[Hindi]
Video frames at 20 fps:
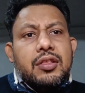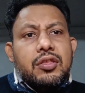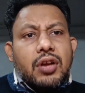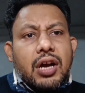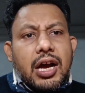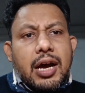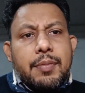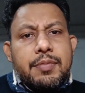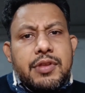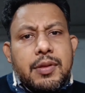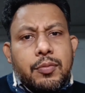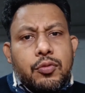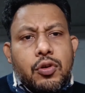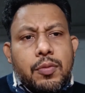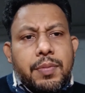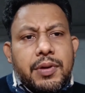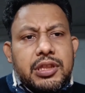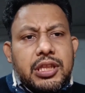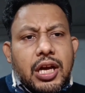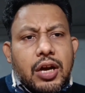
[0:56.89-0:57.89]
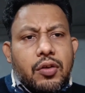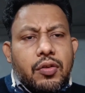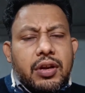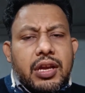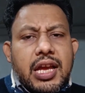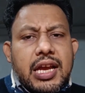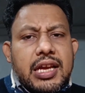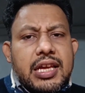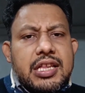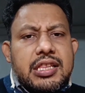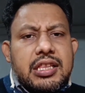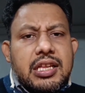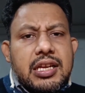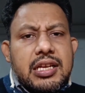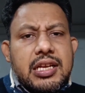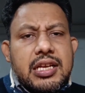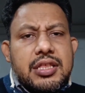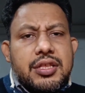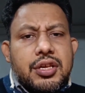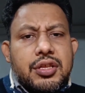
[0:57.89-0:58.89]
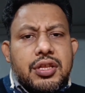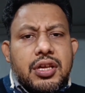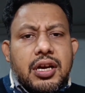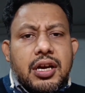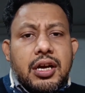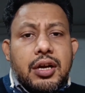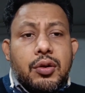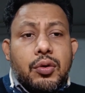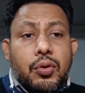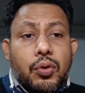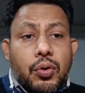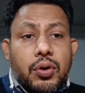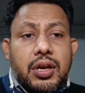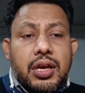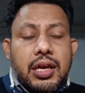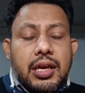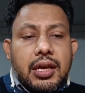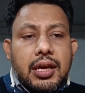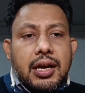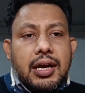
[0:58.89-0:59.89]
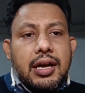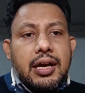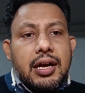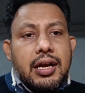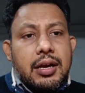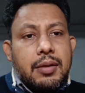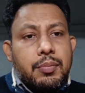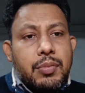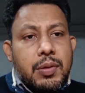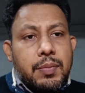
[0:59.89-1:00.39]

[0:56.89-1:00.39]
तो अब सबको पता हो गया कि इस तरह की चीज़ें अगर होंगी अगर